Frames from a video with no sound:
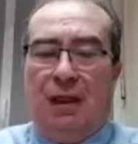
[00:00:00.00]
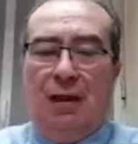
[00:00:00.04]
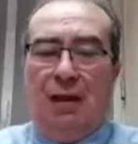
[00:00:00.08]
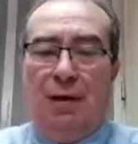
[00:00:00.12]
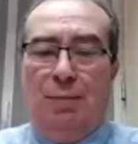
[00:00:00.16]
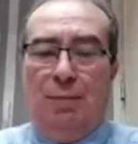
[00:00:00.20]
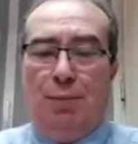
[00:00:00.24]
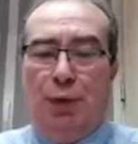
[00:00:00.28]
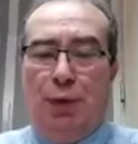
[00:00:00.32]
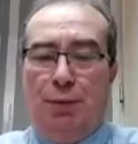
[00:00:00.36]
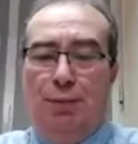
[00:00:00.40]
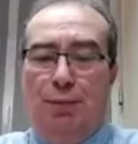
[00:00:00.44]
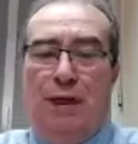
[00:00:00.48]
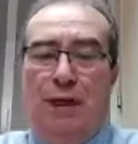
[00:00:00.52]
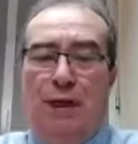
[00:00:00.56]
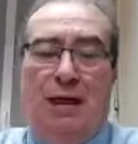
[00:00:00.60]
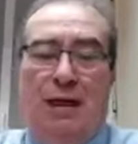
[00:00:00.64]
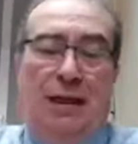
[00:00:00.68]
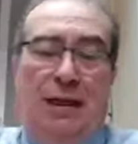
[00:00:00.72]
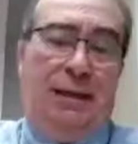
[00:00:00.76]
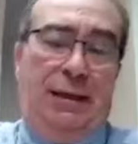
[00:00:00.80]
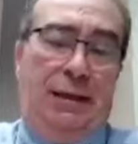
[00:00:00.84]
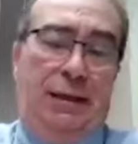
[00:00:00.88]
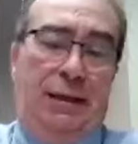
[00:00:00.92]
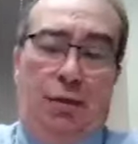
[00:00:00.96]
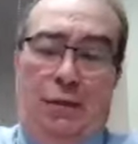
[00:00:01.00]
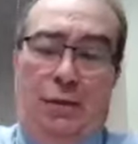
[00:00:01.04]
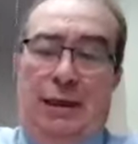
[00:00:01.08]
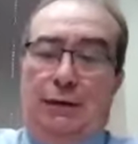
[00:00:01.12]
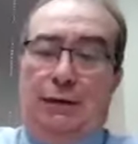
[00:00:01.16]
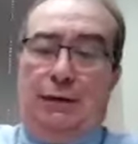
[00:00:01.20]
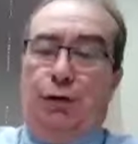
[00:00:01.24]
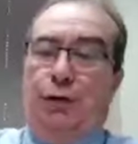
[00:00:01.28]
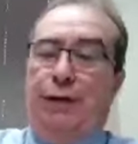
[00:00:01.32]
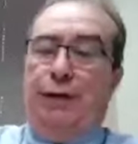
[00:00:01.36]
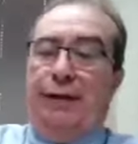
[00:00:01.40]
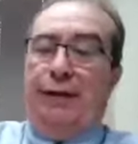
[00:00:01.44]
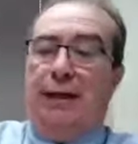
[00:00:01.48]
Pues mira, eh, sobre las
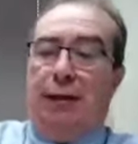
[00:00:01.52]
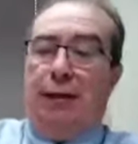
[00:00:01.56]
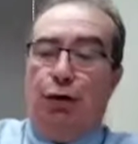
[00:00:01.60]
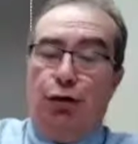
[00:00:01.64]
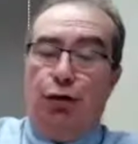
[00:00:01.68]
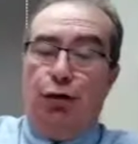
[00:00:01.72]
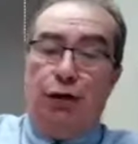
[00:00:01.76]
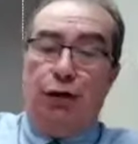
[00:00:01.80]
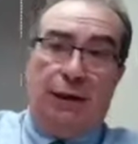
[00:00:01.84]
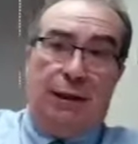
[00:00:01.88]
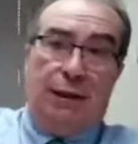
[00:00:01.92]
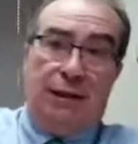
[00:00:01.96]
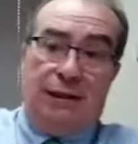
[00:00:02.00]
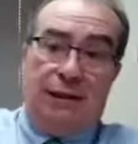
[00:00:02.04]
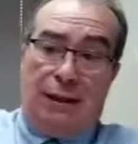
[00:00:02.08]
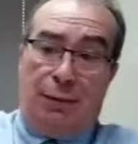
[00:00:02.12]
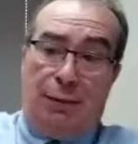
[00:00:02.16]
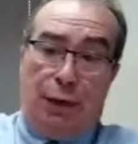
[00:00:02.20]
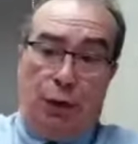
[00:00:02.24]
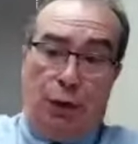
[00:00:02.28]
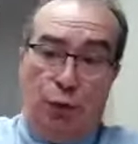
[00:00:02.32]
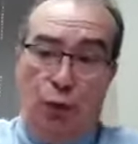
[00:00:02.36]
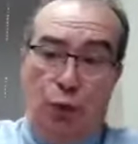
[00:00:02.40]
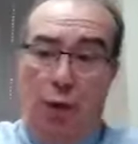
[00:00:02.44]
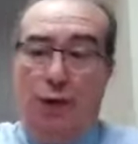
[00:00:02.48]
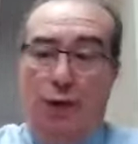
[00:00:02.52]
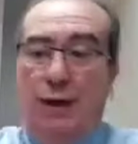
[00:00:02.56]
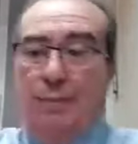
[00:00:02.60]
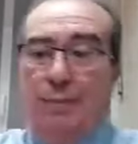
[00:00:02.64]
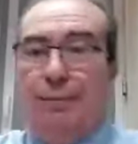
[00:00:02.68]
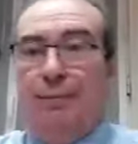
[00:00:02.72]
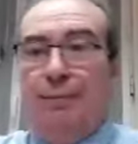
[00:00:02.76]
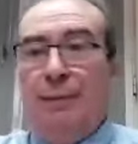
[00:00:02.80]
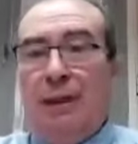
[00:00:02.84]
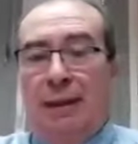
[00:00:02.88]
12 de la noche del sábado 9,